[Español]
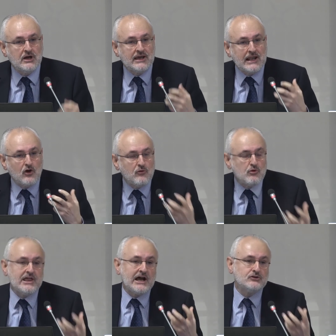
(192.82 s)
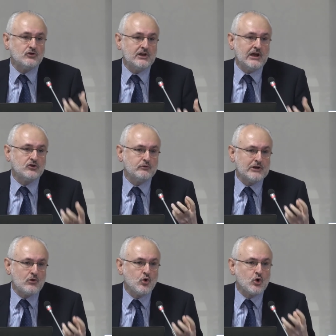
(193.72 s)
que la comunidad católica
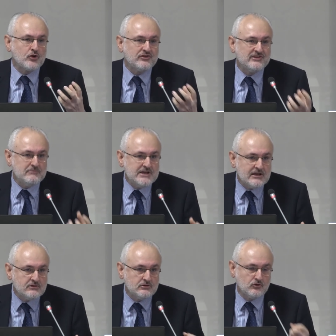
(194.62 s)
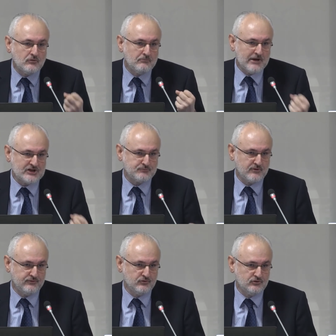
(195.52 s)
tuviera un conocimiento más
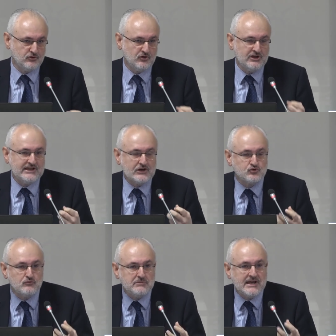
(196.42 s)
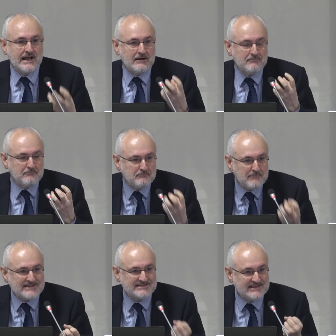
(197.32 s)
profundo y asumiera
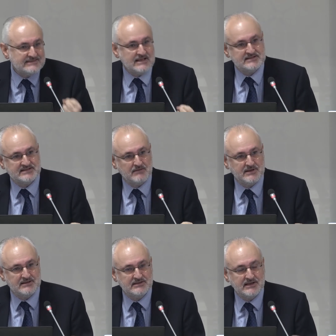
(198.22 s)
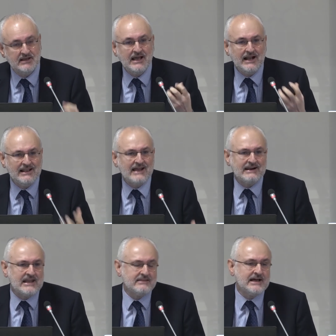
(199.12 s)
más intensamente la
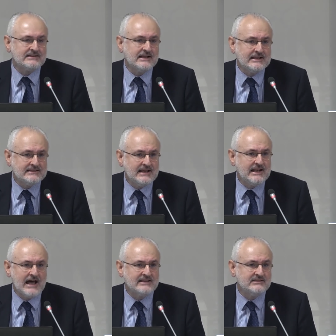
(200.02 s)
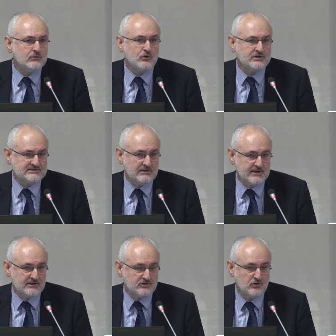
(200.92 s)
realidad del Antiguo
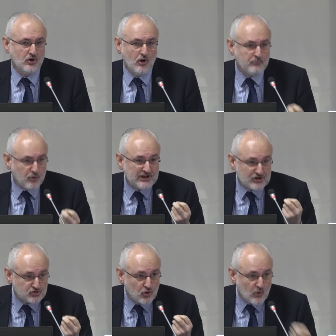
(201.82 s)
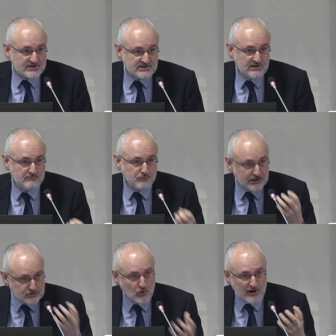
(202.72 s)
Testamento. Porque sólo así,
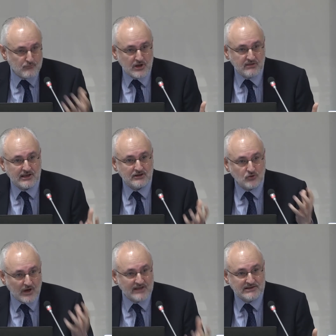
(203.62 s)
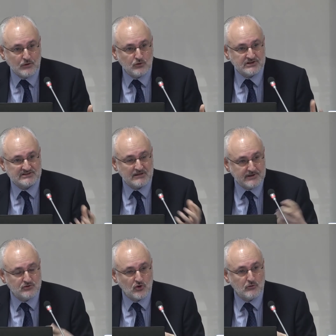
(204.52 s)
porque sólo armonizando Antiguo
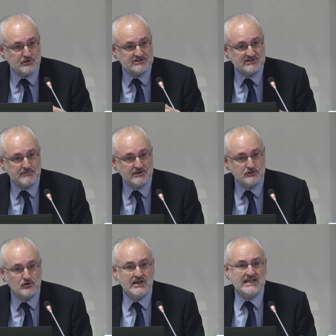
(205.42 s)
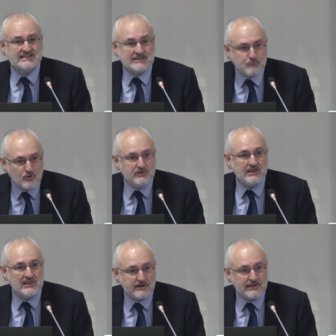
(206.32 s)
Testamento y Nuevo Testamento, se
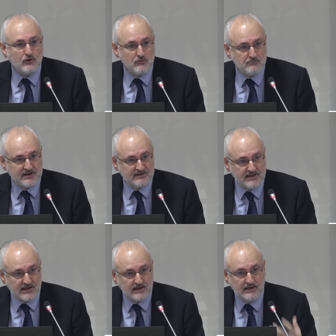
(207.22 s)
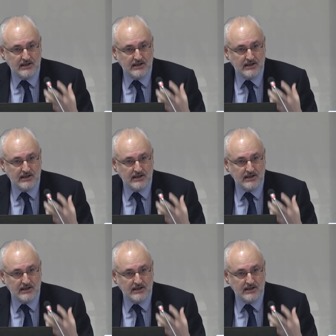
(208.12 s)
podía de verdad comprender